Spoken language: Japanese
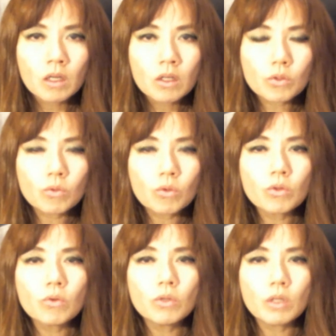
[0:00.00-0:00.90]
その
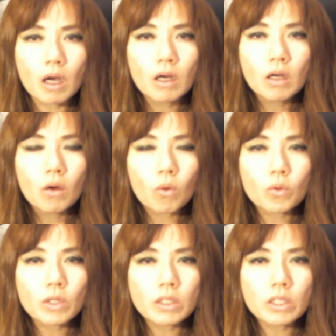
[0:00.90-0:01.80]
ような
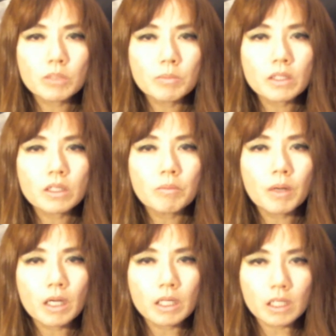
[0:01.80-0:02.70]
遅れてしまった
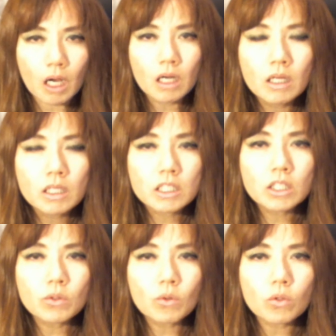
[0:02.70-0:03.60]
場合や
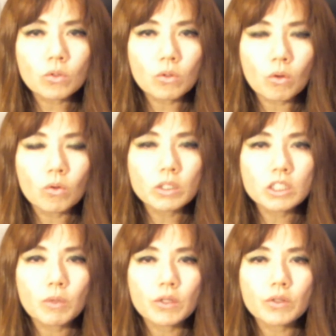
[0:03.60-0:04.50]
申告を
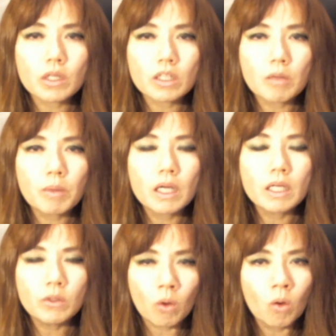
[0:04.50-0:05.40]
し忘れた場
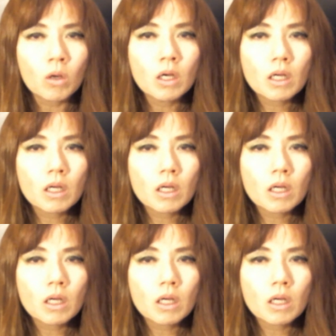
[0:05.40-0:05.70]
合の